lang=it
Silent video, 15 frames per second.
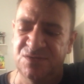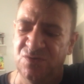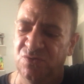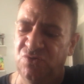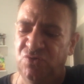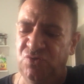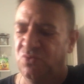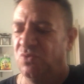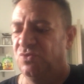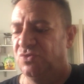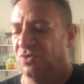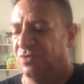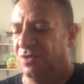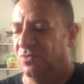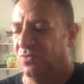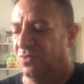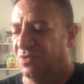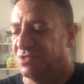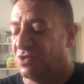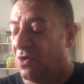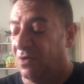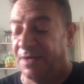so tutto di
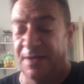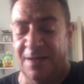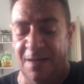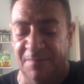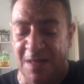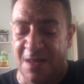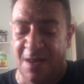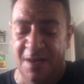lui, so che ha,